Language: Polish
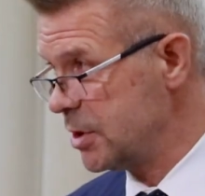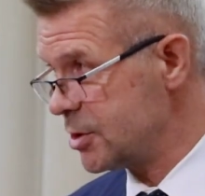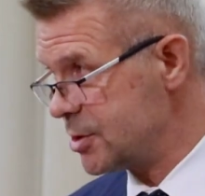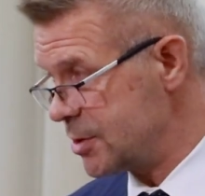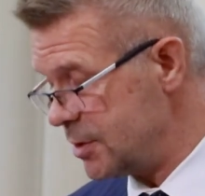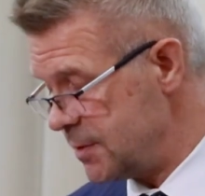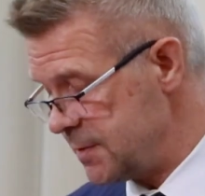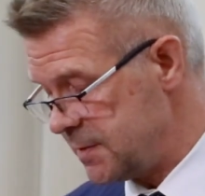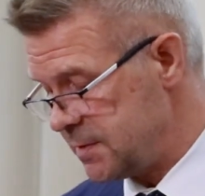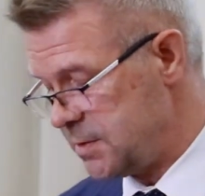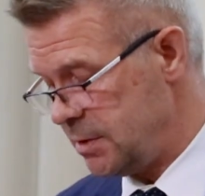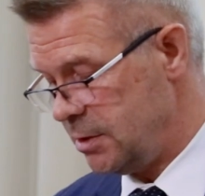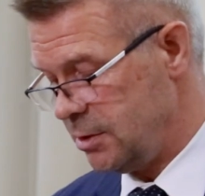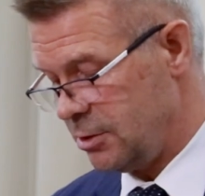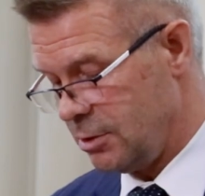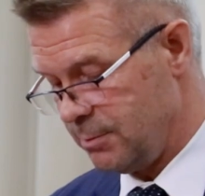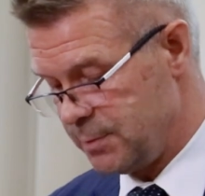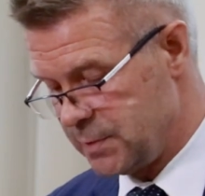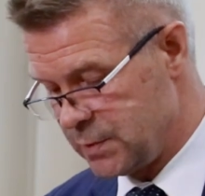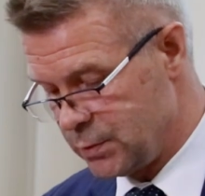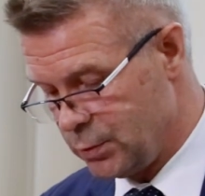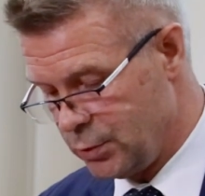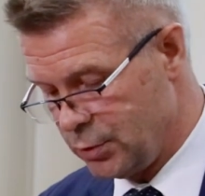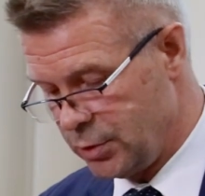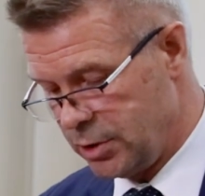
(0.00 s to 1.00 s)
bieżącej
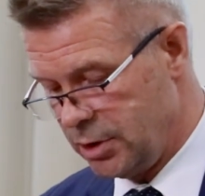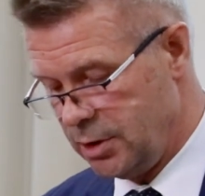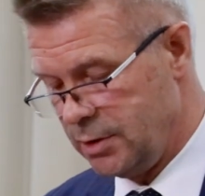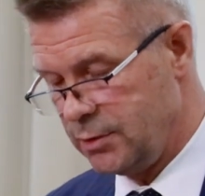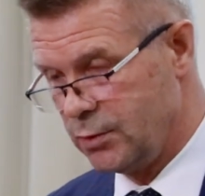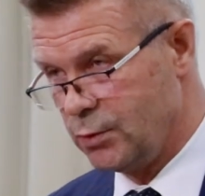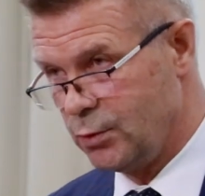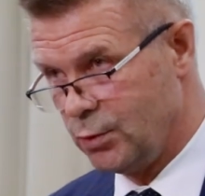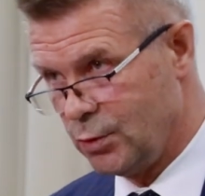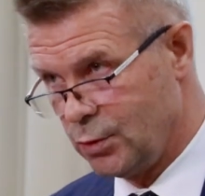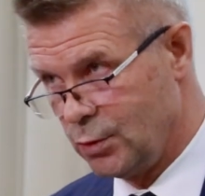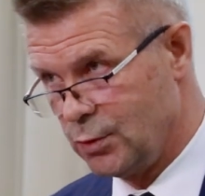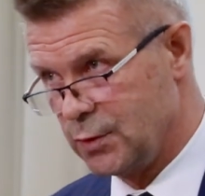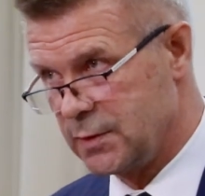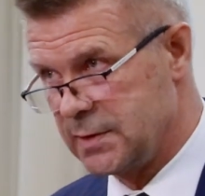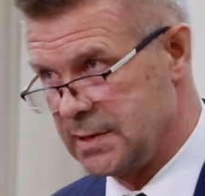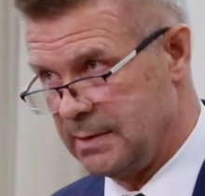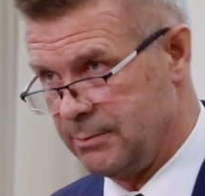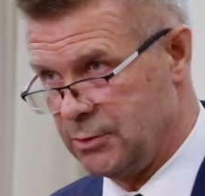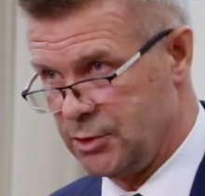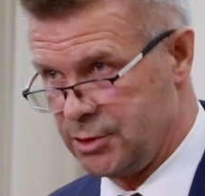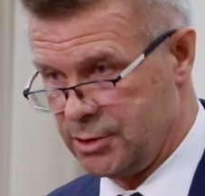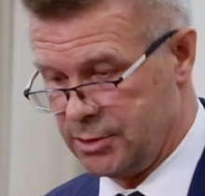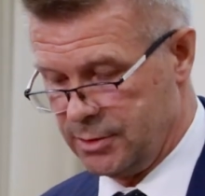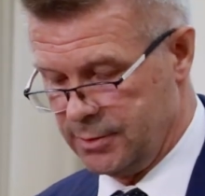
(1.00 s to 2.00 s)
obsługi długu
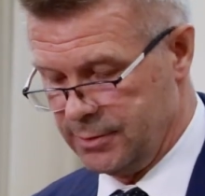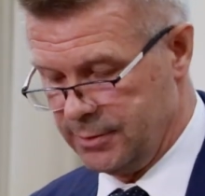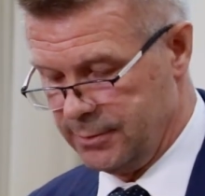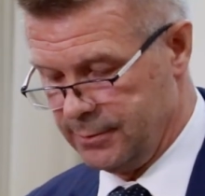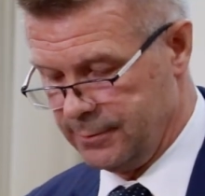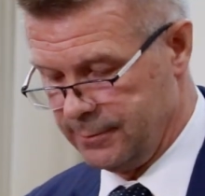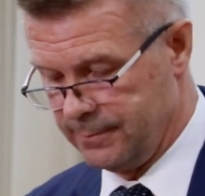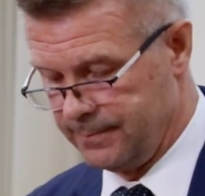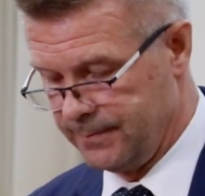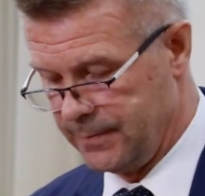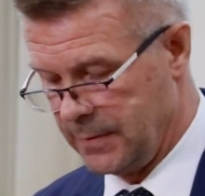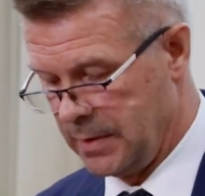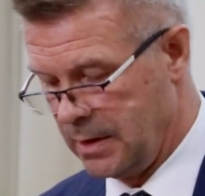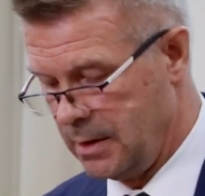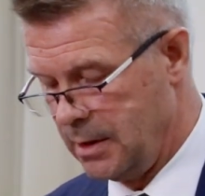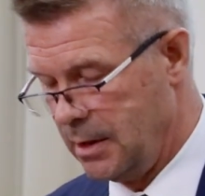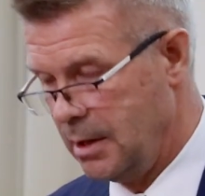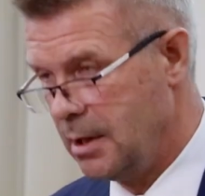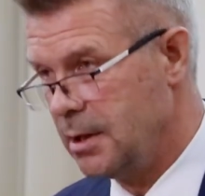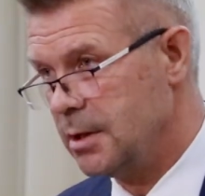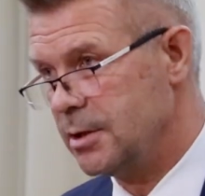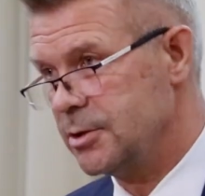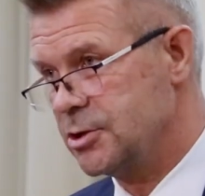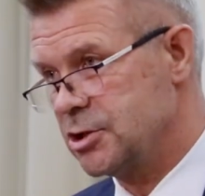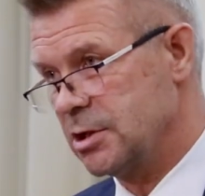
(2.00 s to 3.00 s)
samorządu.
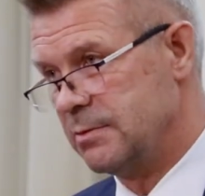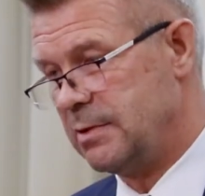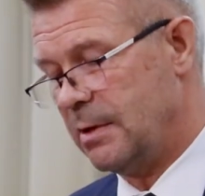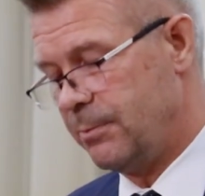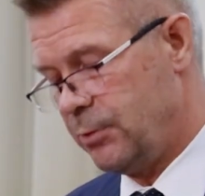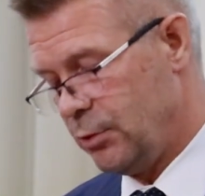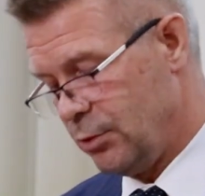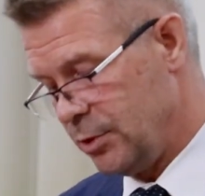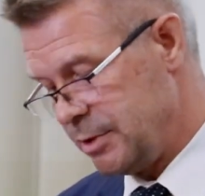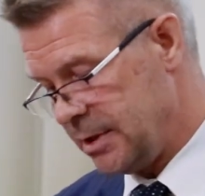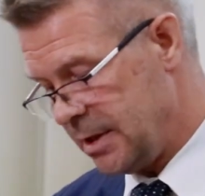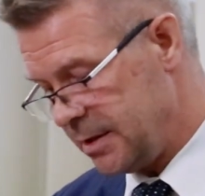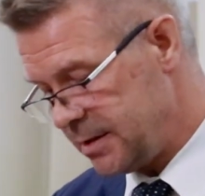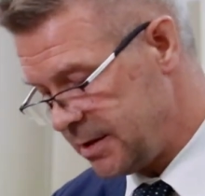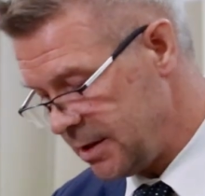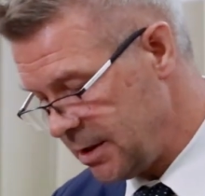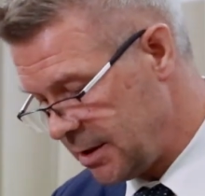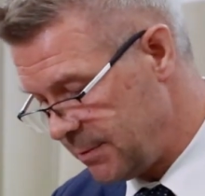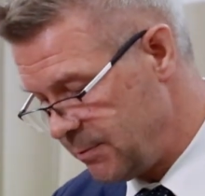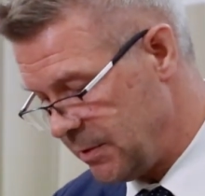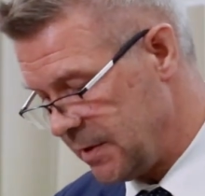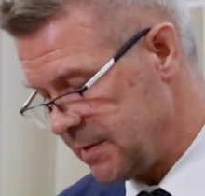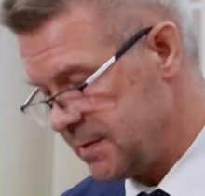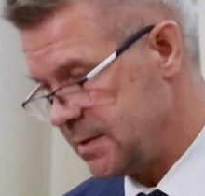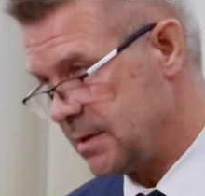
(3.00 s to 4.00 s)
Trzeba było
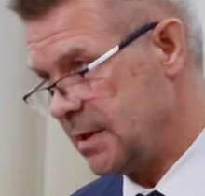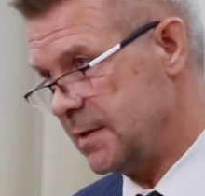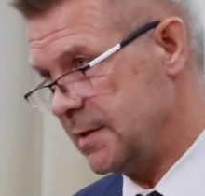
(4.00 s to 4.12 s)
natychmiast